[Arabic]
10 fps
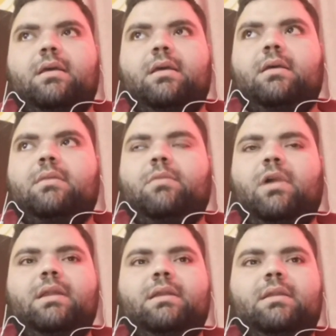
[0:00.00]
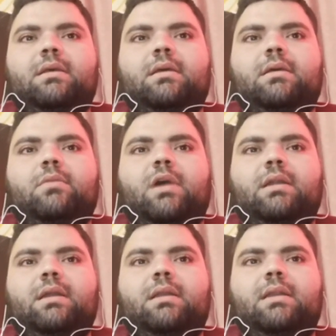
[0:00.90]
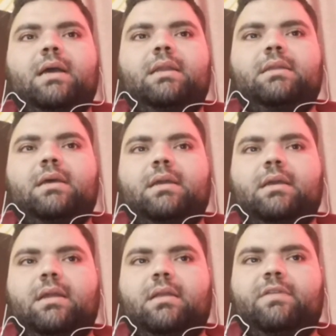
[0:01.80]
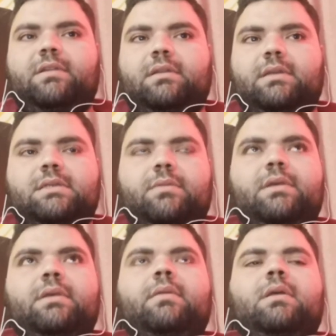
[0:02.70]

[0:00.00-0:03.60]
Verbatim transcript: المعاناة اللي المعاناة اللي عانيتها أنا خلال فترة الإصابة